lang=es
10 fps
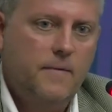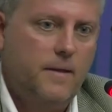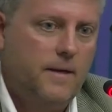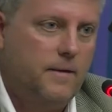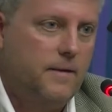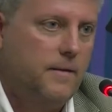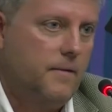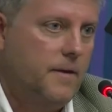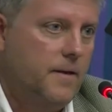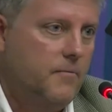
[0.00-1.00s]
de,
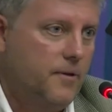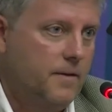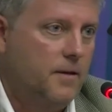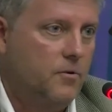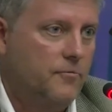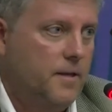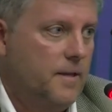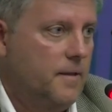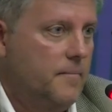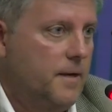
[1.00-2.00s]
las diferentes
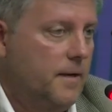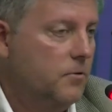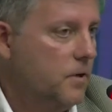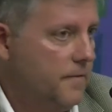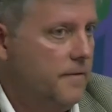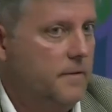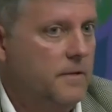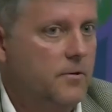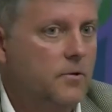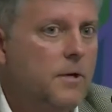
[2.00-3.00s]
cofradías de Marga... ¿no? En ese
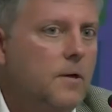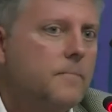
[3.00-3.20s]
sentido,